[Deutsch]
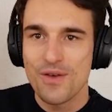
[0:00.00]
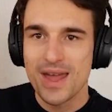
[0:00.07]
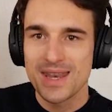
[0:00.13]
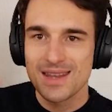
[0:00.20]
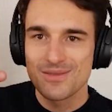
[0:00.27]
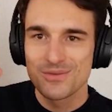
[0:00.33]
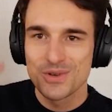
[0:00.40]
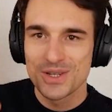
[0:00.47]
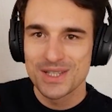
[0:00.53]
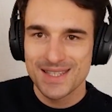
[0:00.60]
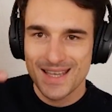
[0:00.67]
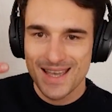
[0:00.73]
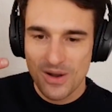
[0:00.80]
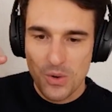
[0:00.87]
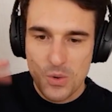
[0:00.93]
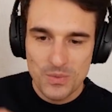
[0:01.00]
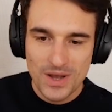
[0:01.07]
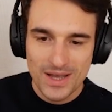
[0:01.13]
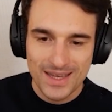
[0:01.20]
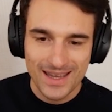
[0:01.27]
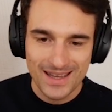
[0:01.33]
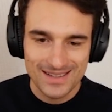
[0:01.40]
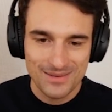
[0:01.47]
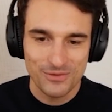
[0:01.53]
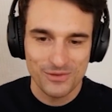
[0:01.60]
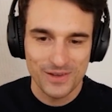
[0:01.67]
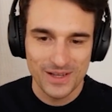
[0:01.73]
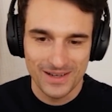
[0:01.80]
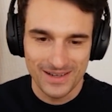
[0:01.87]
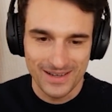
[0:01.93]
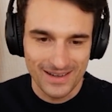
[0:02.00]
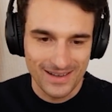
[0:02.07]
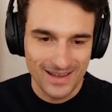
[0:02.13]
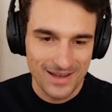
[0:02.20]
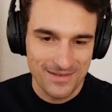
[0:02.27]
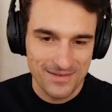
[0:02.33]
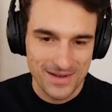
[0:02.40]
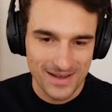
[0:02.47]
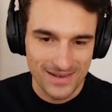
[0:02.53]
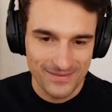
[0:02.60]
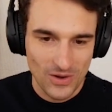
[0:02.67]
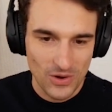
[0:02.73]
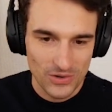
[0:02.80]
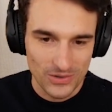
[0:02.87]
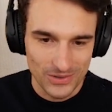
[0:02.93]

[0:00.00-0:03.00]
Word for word: Wenn, dann würde ich es eher umgekehrt empfehlen, ja, aber all